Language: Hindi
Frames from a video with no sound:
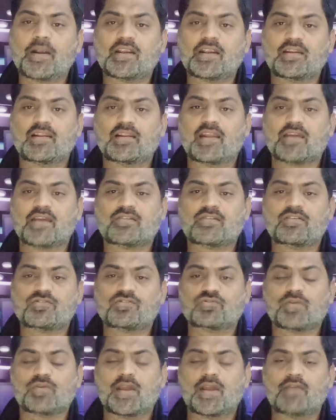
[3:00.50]
पार्टी इलेक्शन
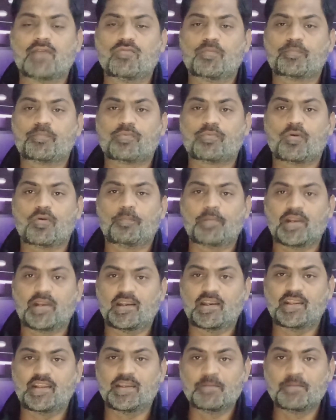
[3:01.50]
जो है वो
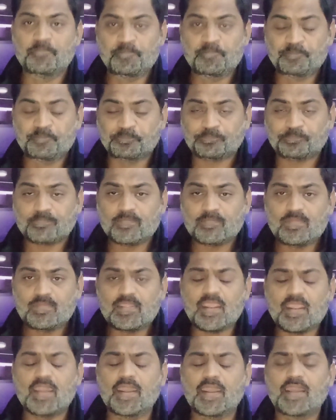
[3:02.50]
प्रॉपरली
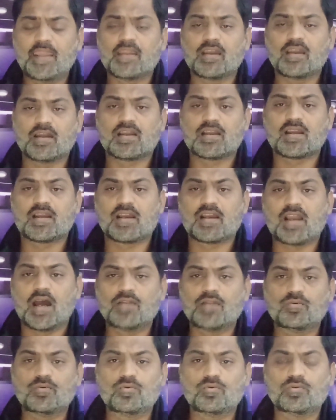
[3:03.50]
एक
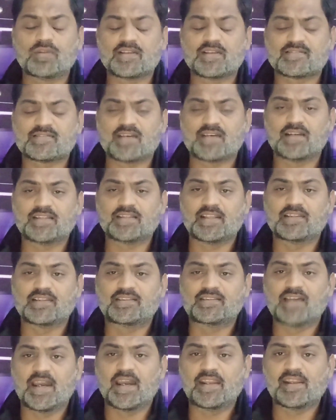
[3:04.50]
कानून के साथ
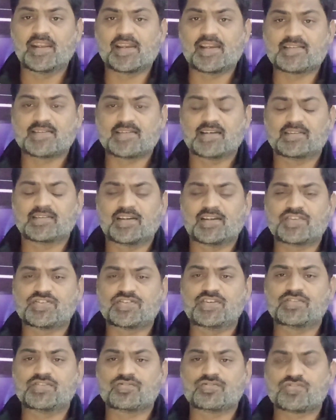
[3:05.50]
एक दायरे के साथ हर
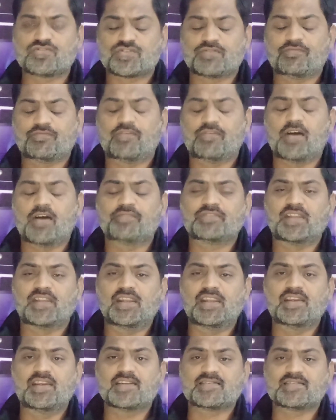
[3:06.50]
चीज़ को शफाफ
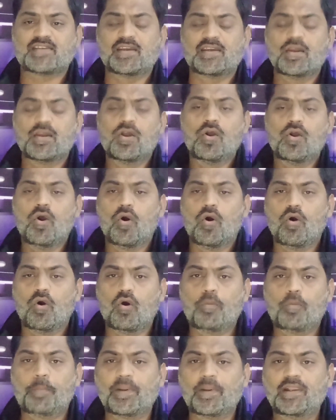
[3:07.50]
तरीके से
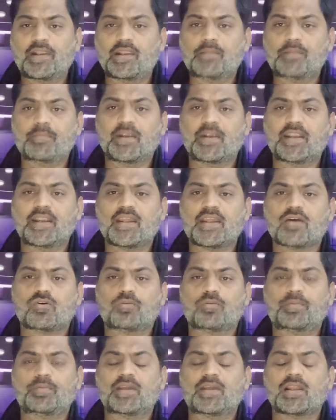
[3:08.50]
ओपनली मीडिया
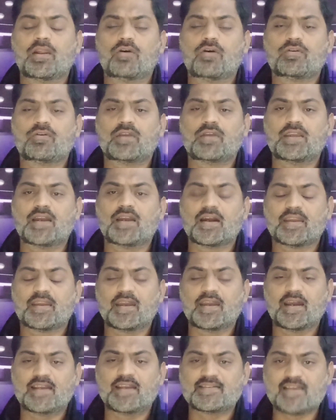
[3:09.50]
को भी अलाउ किया
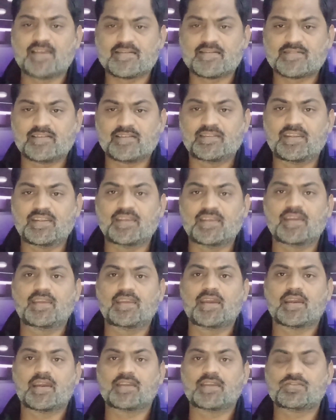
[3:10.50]
गया है इजाज़त दी गई
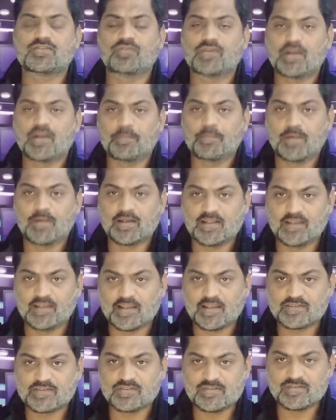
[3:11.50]
है कि जो इंटर पार्टी
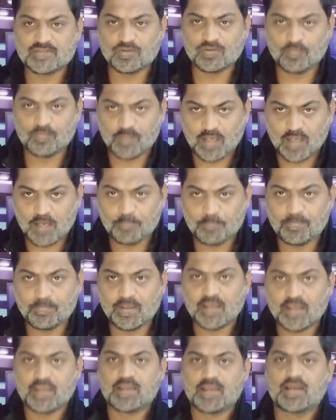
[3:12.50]
इलेक्शन है उनमें आप
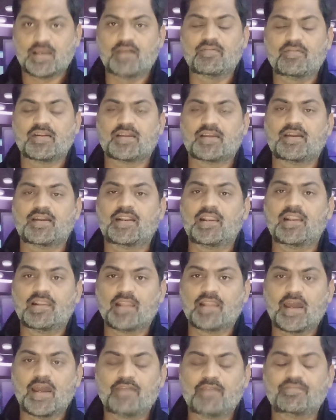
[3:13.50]
भी आए कवर करें
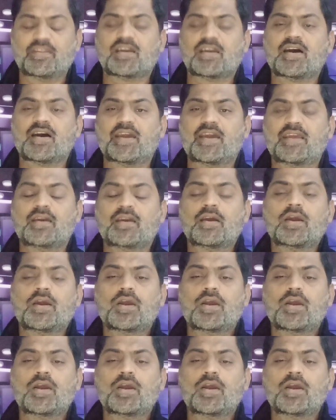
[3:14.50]
लाइव दिखाएं